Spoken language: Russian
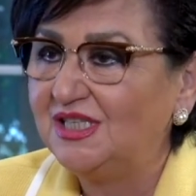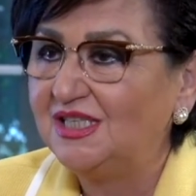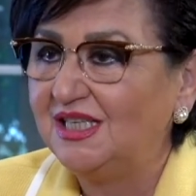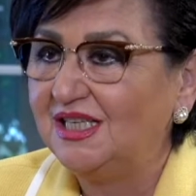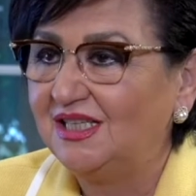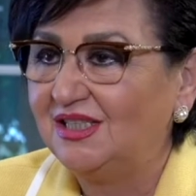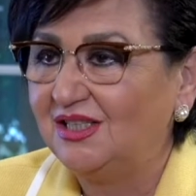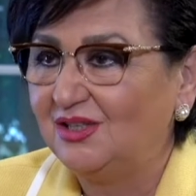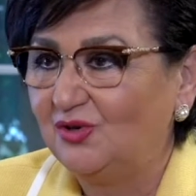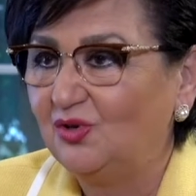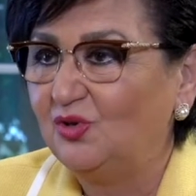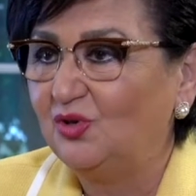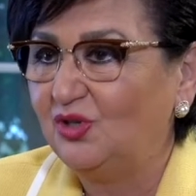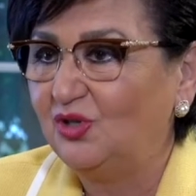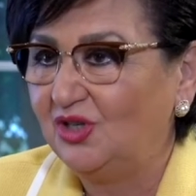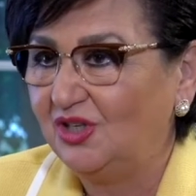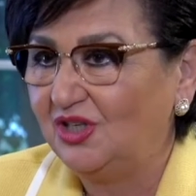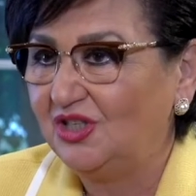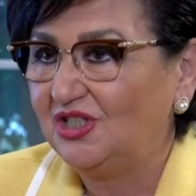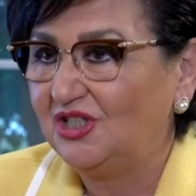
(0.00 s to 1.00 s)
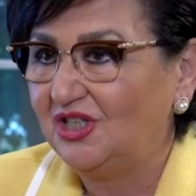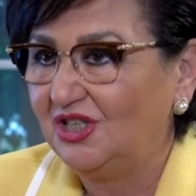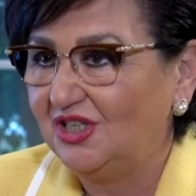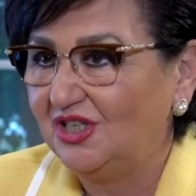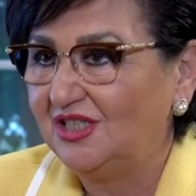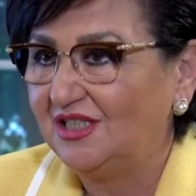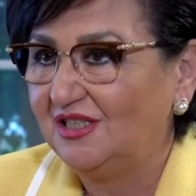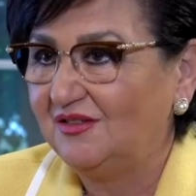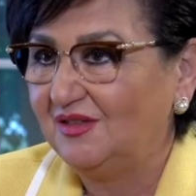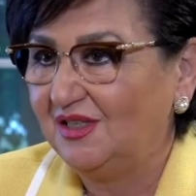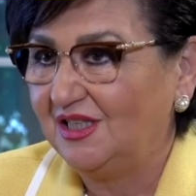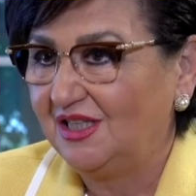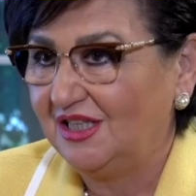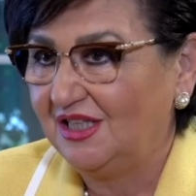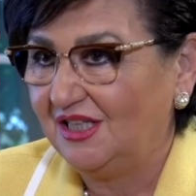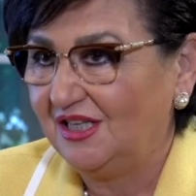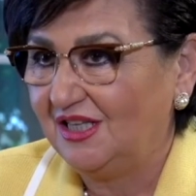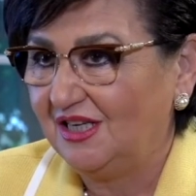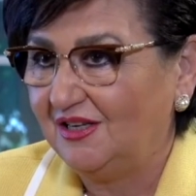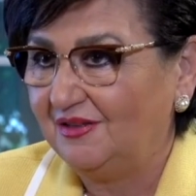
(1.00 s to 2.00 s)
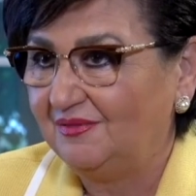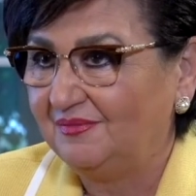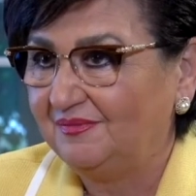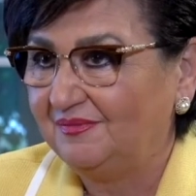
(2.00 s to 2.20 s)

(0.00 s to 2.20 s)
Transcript: этот год регистрации в лотерее.